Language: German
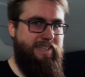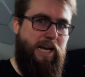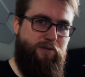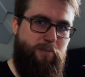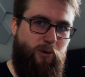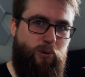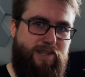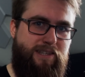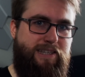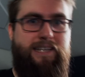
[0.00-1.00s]
darf ich mal
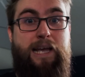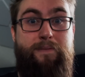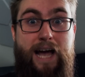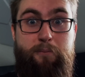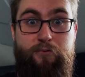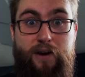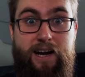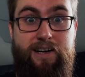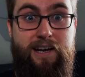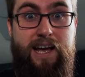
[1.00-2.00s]
kurz nach deinem Namen
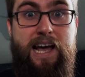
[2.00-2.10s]
fragen?